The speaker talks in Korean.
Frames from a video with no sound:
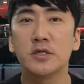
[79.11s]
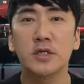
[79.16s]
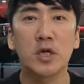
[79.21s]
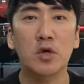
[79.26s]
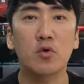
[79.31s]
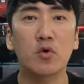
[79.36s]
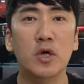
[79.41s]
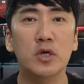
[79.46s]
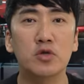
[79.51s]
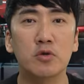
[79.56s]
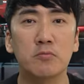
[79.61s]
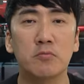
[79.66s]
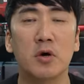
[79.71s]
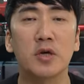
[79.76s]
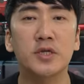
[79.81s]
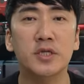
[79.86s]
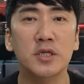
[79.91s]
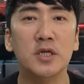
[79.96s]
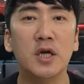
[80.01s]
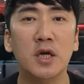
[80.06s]
새롭게 좀
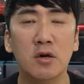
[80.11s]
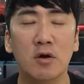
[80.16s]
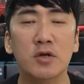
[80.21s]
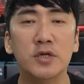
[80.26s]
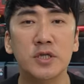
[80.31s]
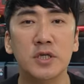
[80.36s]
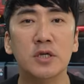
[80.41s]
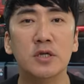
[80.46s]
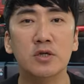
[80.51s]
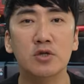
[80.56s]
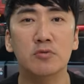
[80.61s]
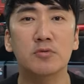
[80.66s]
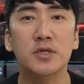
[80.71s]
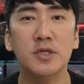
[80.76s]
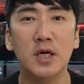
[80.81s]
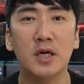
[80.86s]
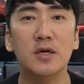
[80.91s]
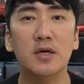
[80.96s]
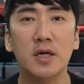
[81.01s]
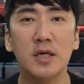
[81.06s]
멋지게 런칭을 좀
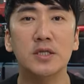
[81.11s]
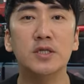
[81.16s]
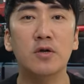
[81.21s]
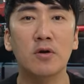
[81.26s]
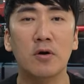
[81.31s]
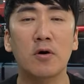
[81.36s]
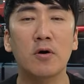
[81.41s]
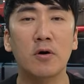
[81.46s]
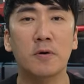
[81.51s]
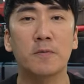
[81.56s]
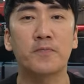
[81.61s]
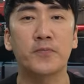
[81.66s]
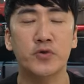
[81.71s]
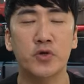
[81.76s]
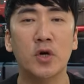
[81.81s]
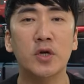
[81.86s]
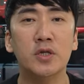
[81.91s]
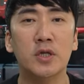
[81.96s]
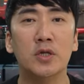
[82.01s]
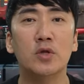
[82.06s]
시작을 해서
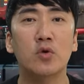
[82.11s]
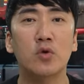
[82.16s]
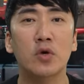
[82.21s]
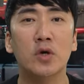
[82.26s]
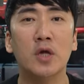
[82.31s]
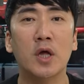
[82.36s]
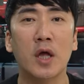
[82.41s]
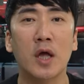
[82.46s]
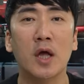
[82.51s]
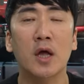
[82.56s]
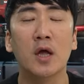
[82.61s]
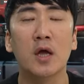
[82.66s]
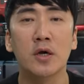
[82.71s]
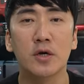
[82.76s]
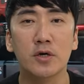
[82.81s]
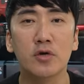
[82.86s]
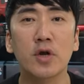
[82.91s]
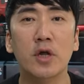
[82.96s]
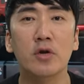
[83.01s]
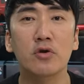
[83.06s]
저한테 또 이렇게
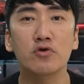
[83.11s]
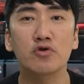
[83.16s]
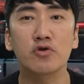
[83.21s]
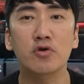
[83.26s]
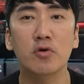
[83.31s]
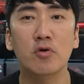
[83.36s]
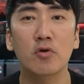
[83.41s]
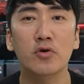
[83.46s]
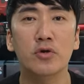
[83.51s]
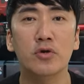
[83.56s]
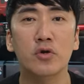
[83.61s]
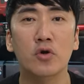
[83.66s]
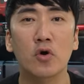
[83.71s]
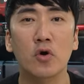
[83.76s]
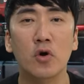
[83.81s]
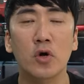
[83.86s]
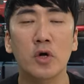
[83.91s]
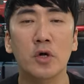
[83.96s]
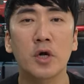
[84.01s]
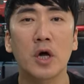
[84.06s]
의뢰를
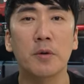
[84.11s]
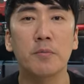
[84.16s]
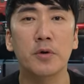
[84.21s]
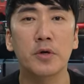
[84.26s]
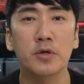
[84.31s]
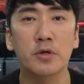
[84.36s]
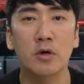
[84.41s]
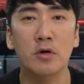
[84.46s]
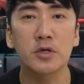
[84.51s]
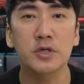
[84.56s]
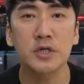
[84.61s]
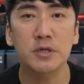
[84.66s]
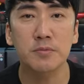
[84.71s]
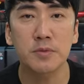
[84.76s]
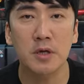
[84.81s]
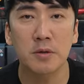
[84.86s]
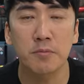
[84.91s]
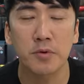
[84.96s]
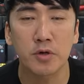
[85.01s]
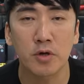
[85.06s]
주셨거든요. 한번
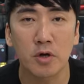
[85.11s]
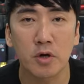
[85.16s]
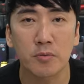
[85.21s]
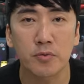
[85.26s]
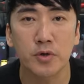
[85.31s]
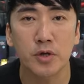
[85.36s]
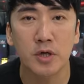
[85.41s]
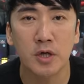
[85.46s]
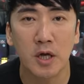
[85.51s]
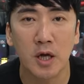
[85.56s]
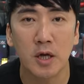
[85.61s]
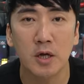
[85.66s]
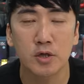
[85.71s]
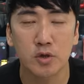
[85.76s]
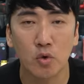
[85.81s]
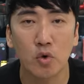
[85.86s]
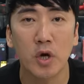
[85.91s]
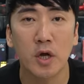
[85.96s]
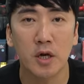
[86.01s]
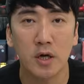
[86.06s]
열심히 한번 여러분들께
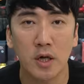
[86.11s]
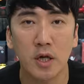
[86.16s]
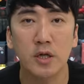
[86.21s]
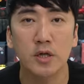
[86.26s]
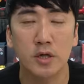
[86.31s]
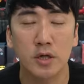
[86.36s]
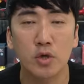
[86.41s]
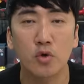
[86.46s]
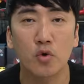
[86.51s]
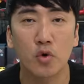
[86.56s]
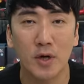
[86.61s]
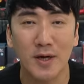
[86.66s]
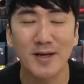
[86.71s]
소개를 소개를 해드리도록